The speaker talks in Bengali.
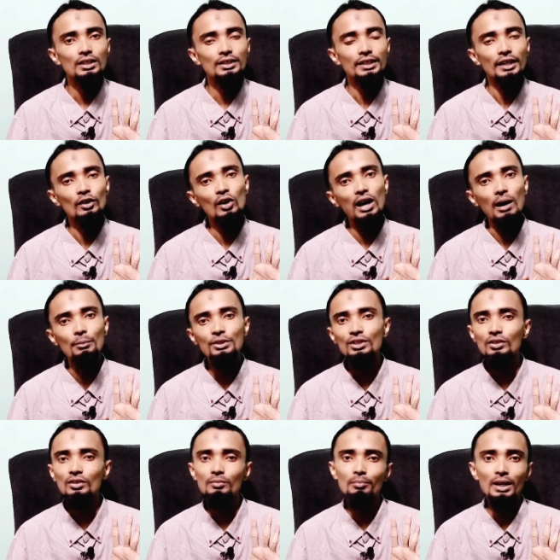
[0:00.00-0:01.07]
কেন আমি
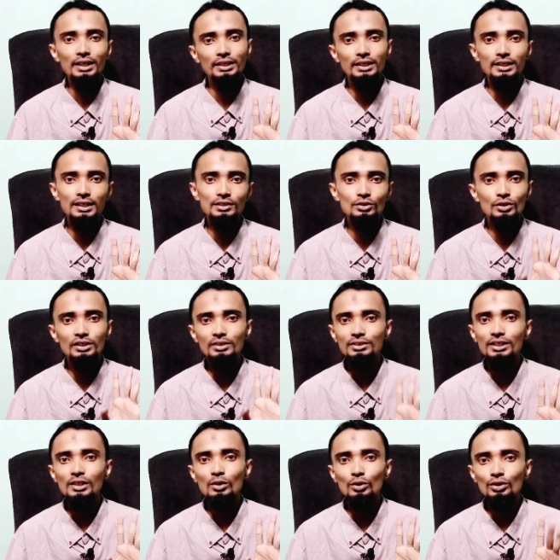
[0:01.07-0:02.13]
যখন বাটিকের কাজ করে
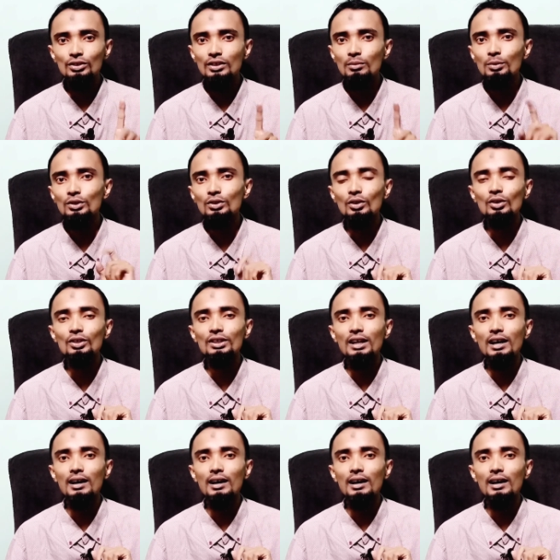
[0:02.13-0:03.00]
সেল করতে যাব তখন